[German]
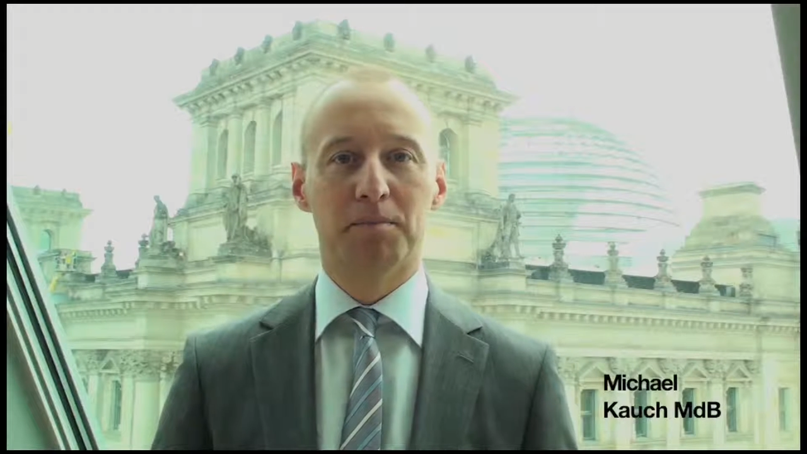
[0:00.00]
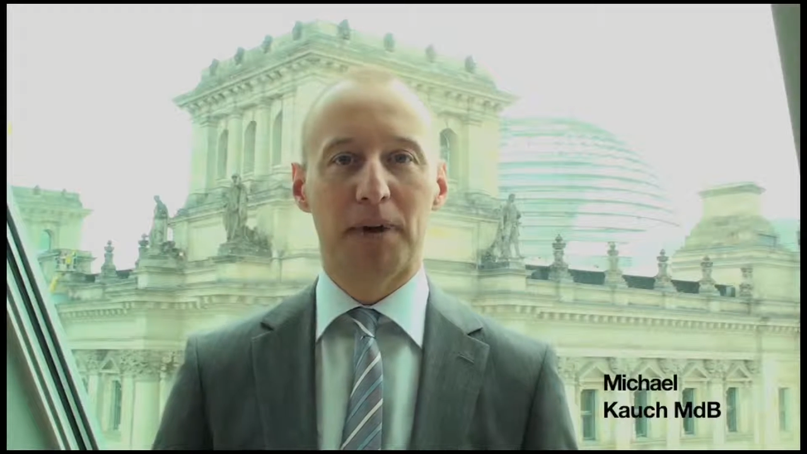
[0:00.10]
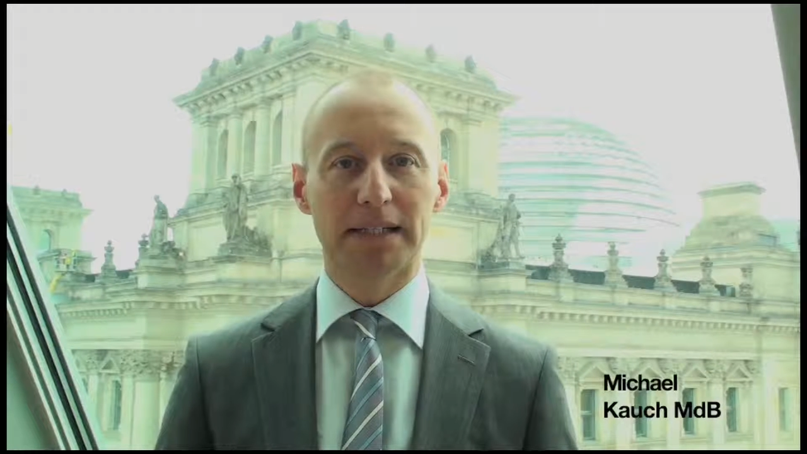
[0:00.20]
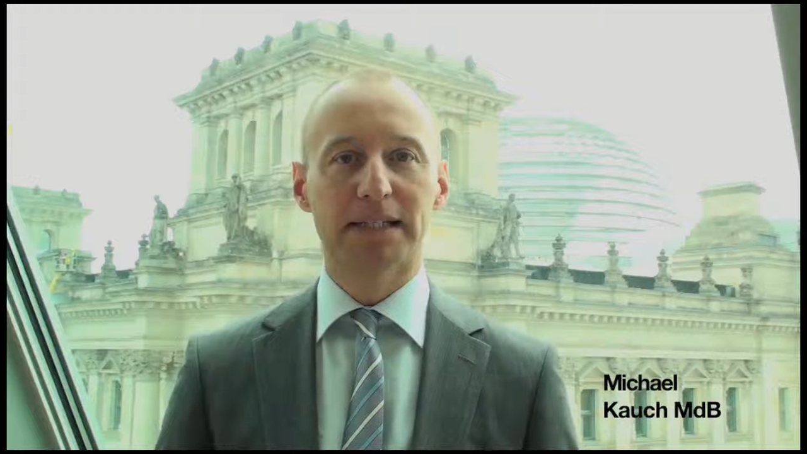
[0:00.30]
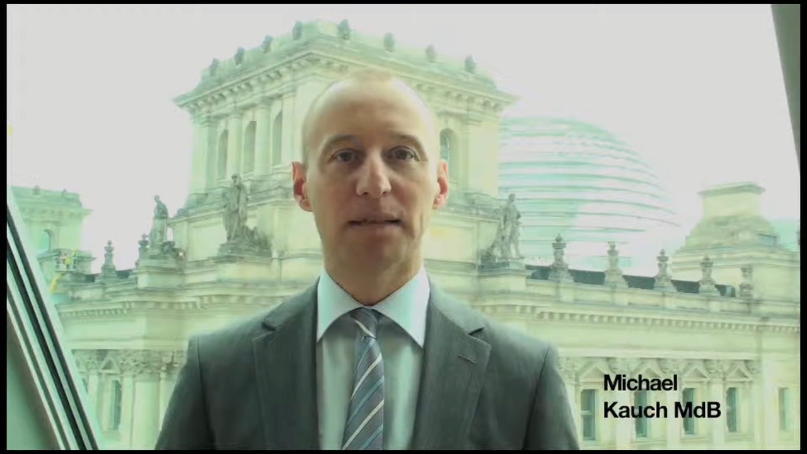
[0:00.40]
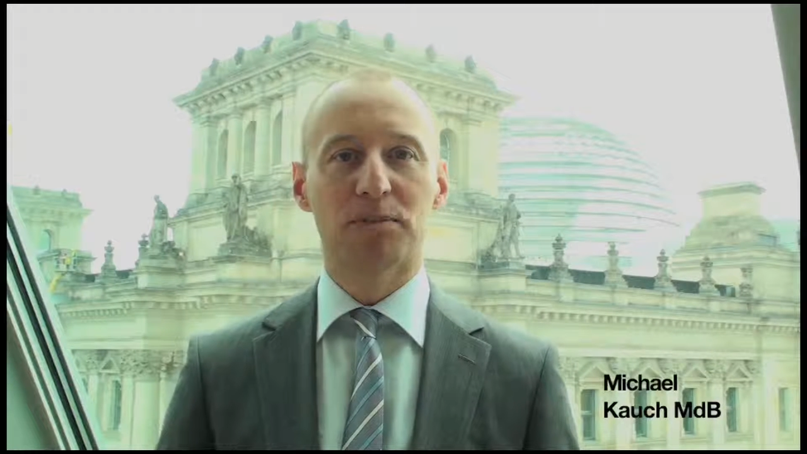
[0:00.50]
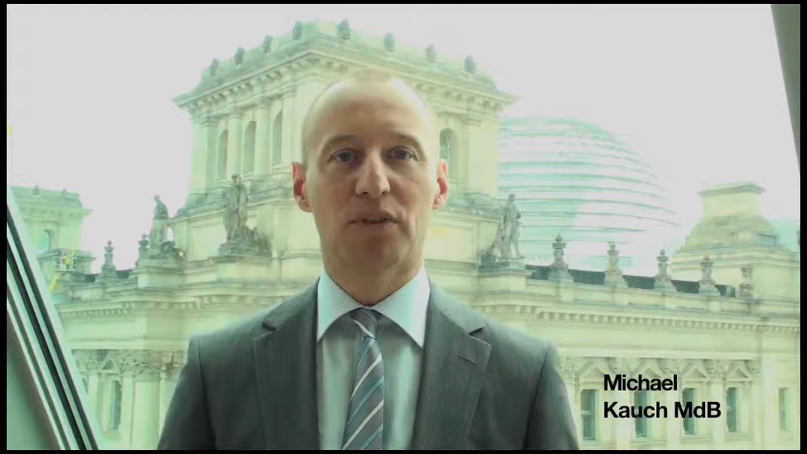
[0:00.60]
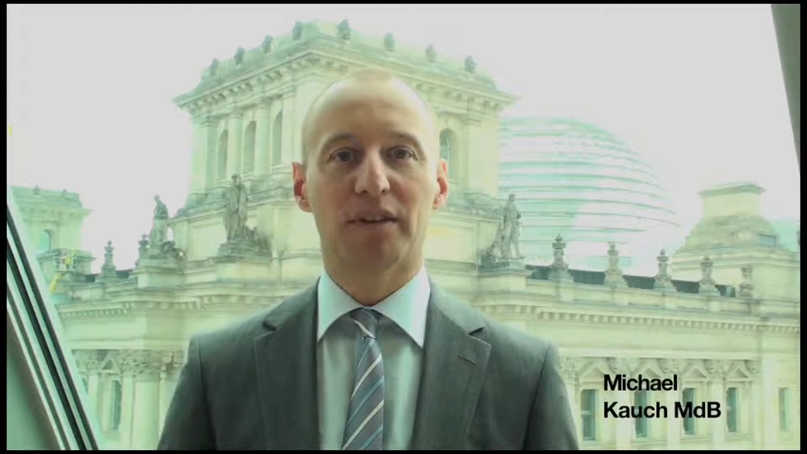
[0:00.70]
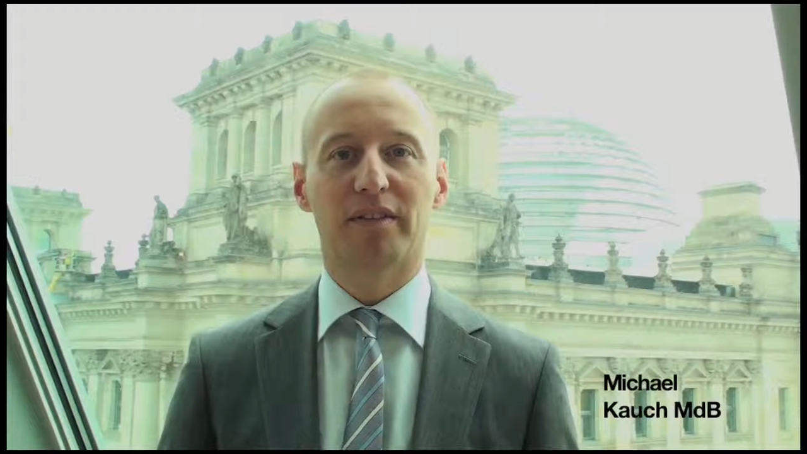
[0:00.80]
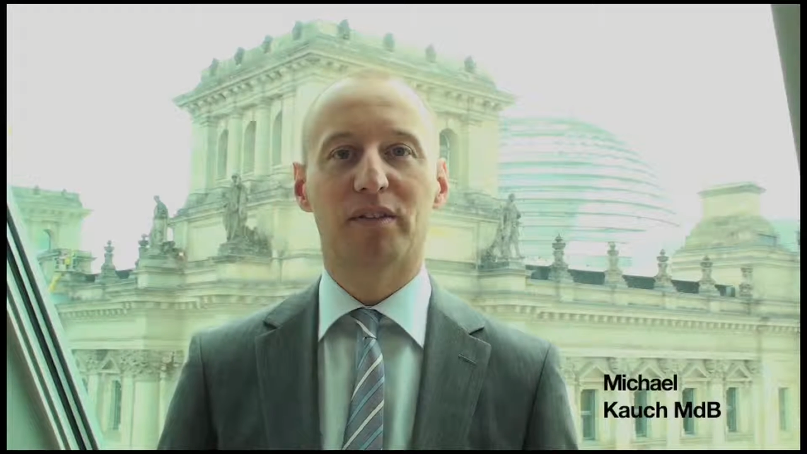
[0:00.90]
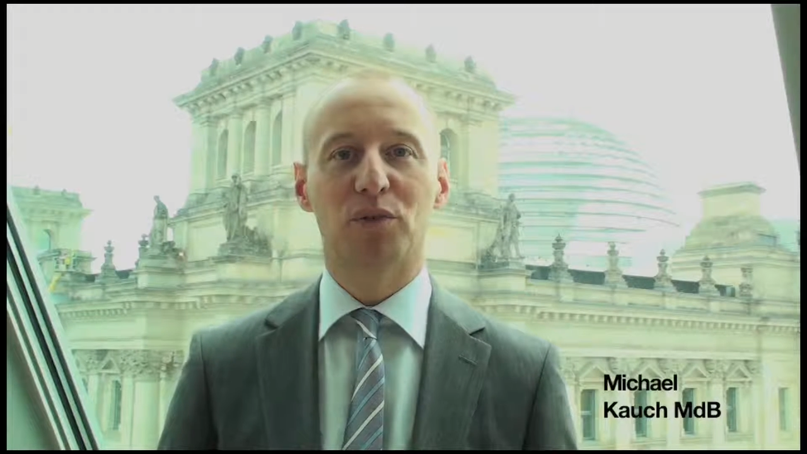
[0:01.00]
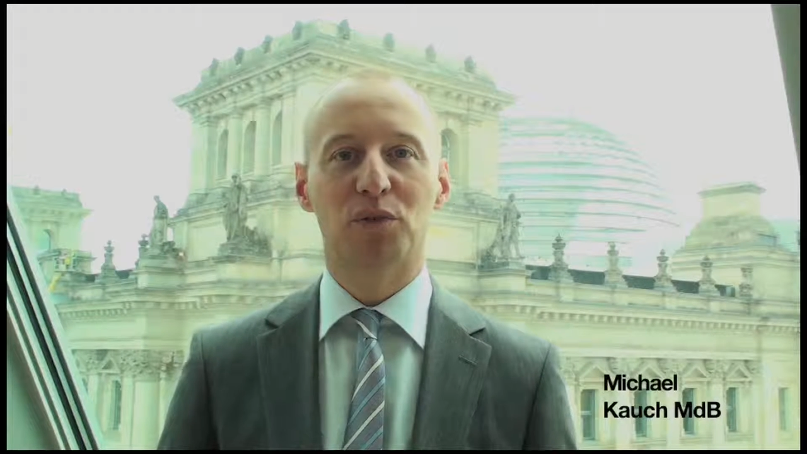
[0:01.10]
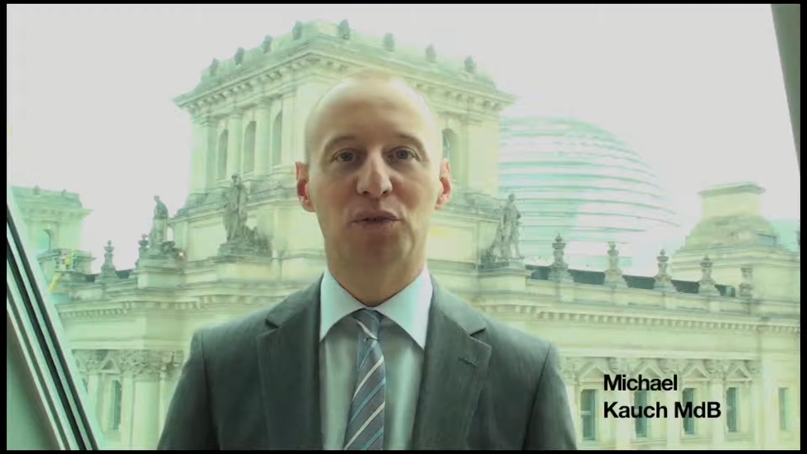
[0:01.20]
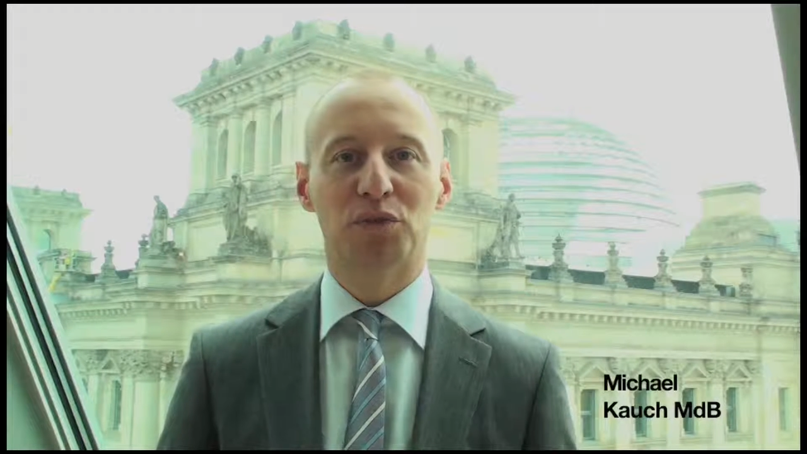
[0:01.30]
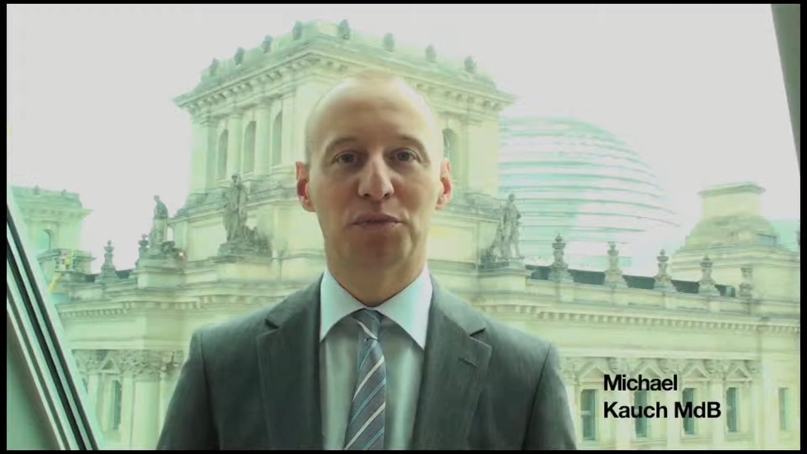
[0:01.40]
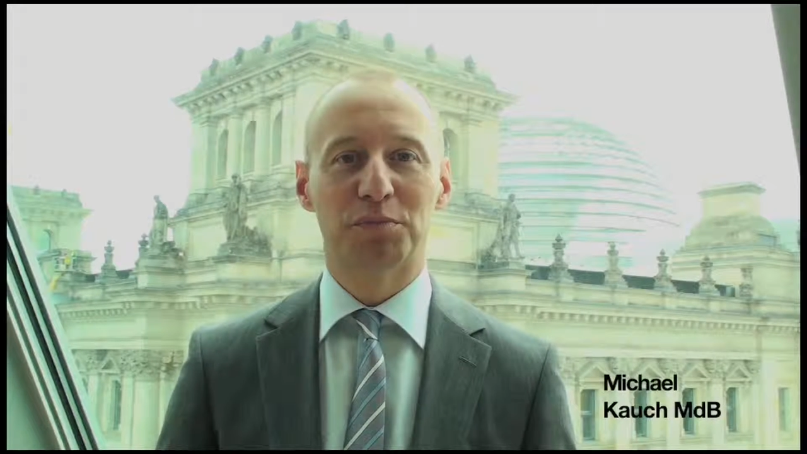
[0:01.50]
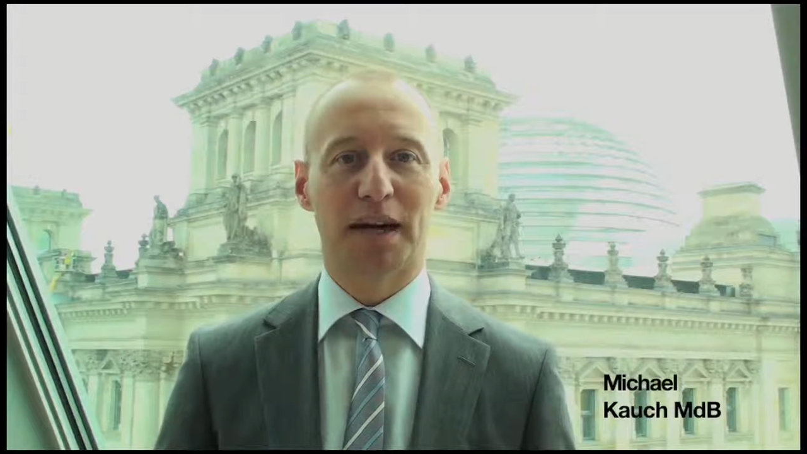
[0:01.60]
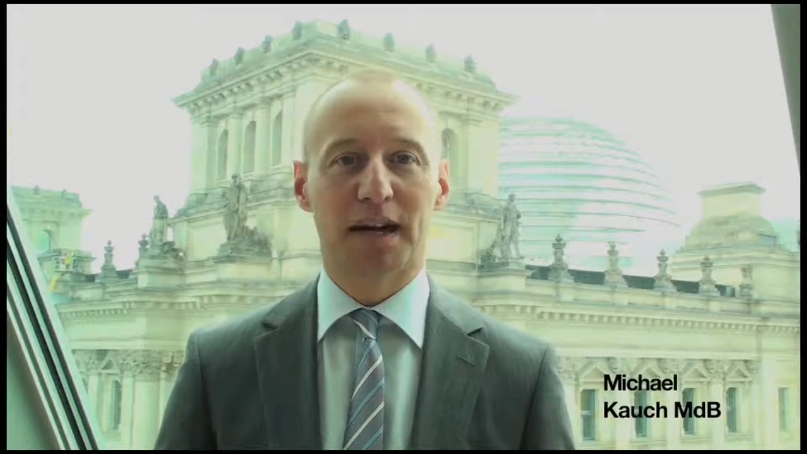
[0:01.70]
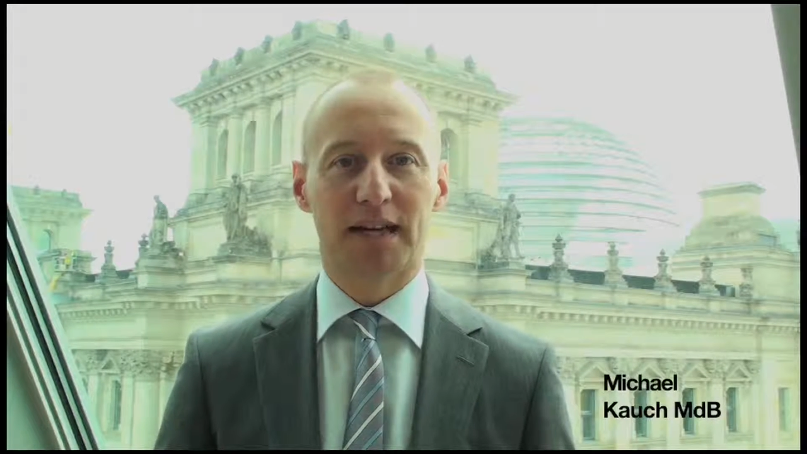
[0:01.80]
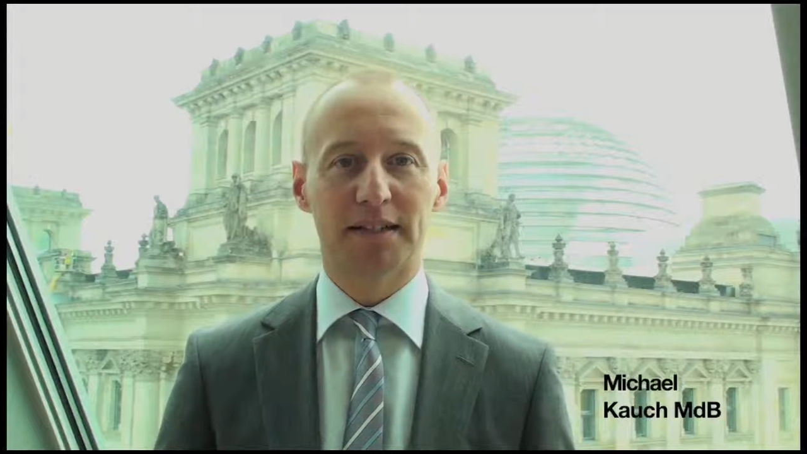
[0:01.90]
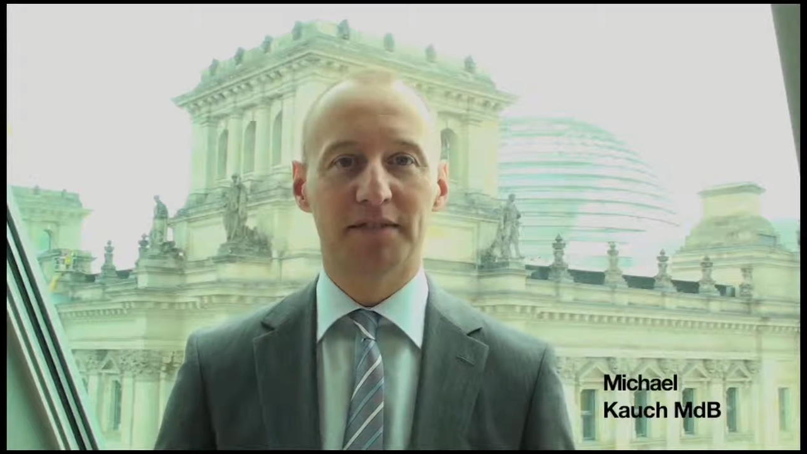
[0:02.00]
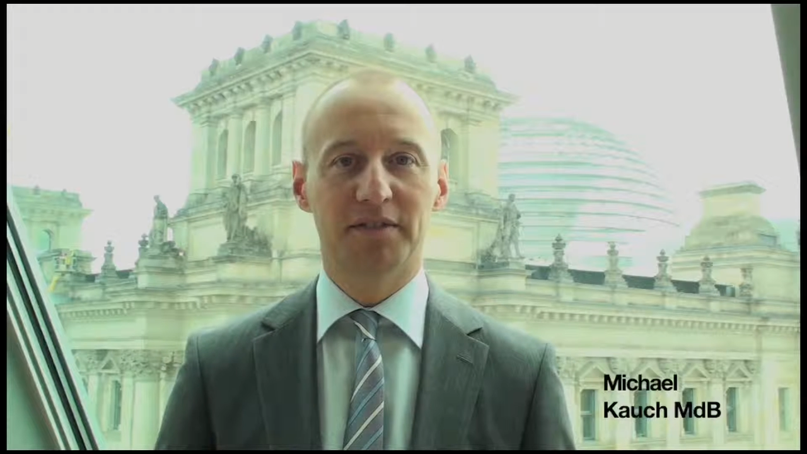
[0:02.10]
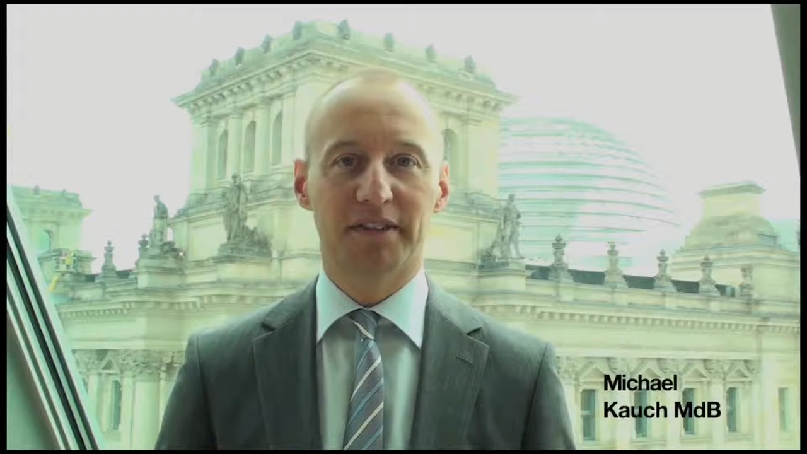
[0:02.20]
Bei den Demonstrationen und Paraden,